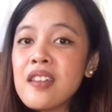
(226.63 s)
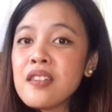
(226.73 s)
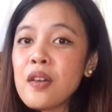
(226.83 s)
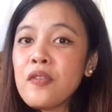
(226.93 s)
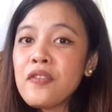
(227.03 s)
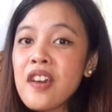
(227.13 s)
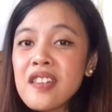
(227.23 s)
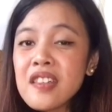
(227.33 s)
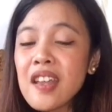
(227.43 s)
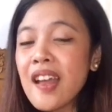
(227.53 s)
So,
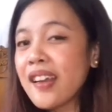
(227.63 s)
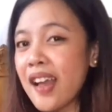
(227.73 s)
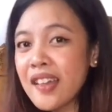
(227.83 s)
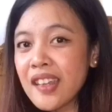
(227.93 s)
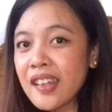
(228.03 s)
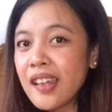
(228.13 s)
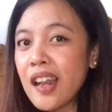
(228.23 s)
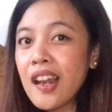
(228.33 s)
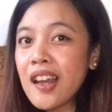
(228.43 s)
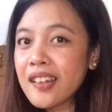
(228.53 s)
first, ang ating kilalang